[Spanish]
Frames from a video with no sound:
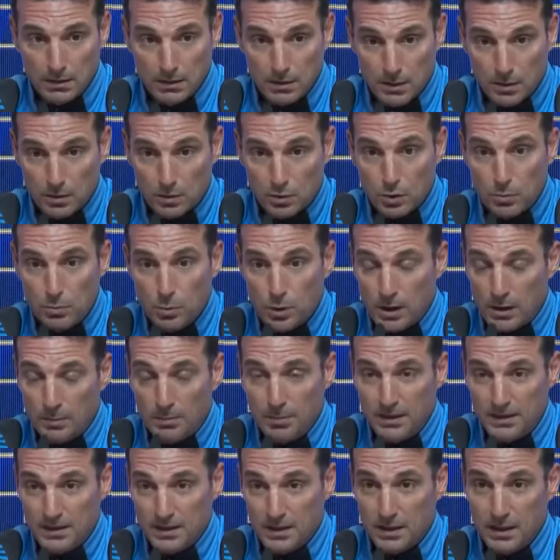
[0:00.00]
no somos
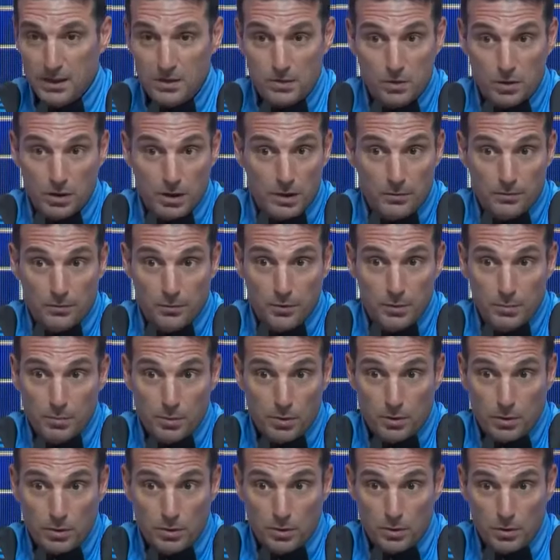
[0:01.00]
capaces y eso que
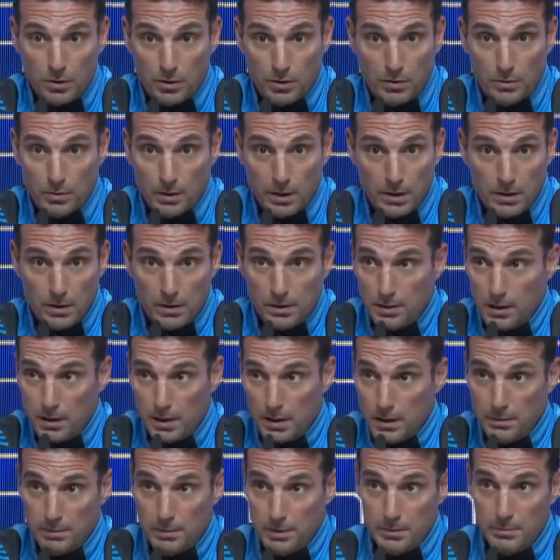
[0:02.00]
fuimos eh,
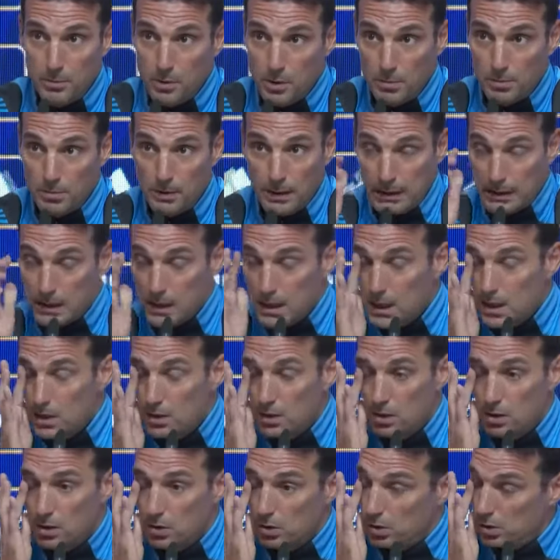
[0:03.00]
eh, vimos el
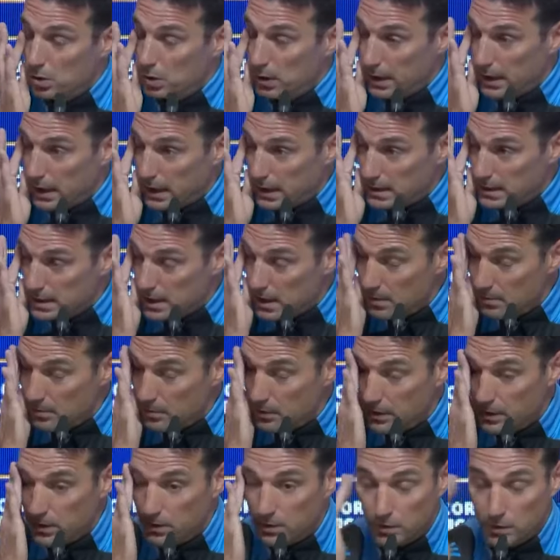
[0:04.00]
partido lo, analizamos
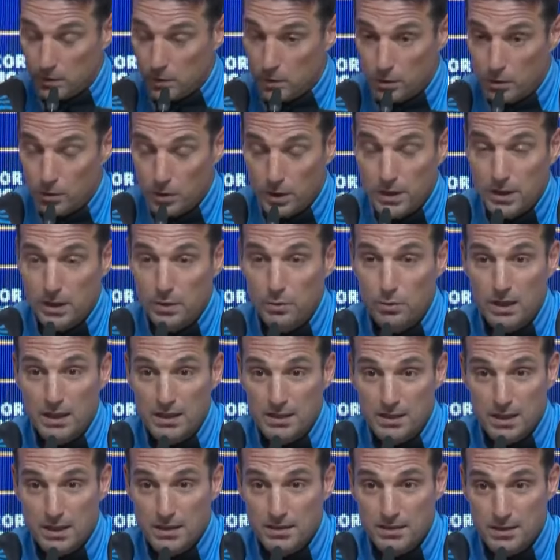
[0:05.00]
y no no no hay ni una
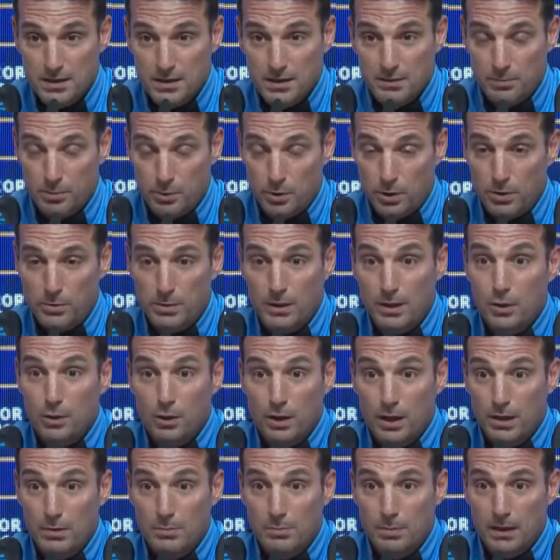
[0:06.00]
chance de poder
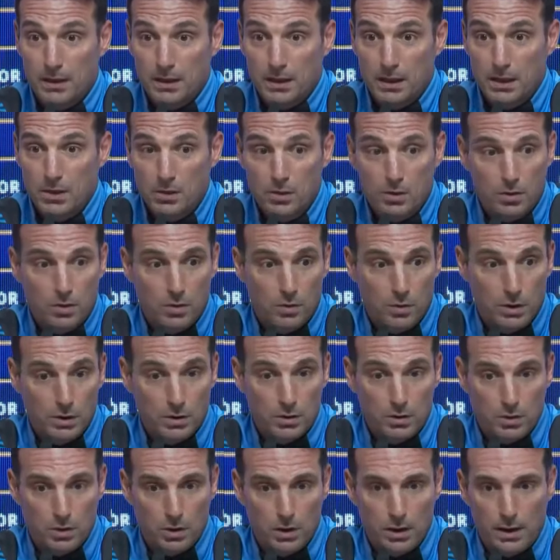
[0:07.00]
valorar el partido en
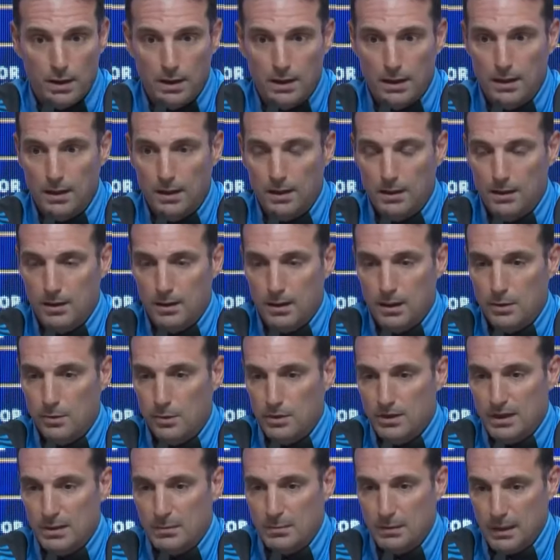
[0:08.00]
cuanto a,
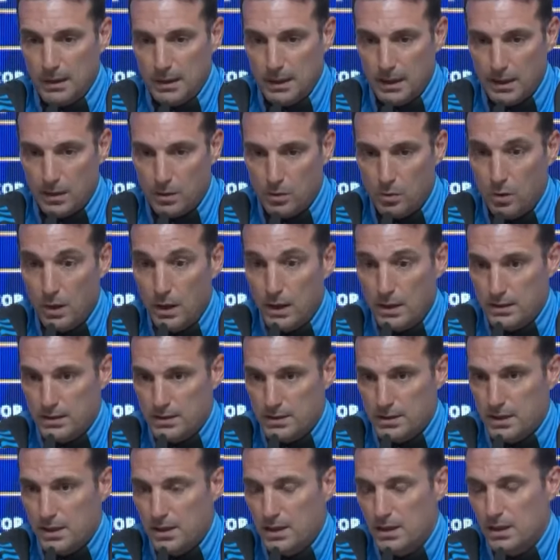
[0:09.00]
nuestra manera de jugar
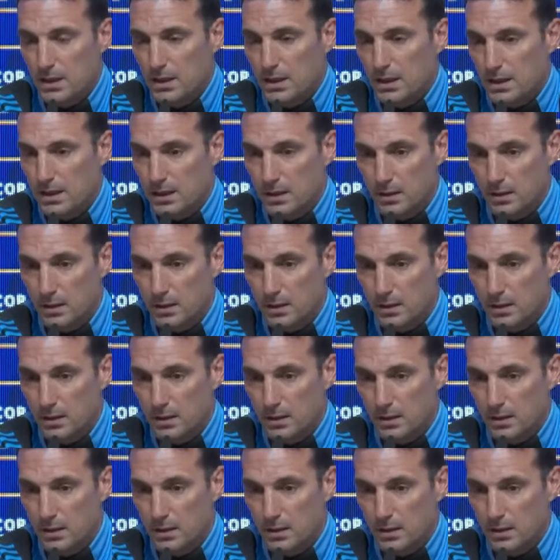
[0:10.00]
sí en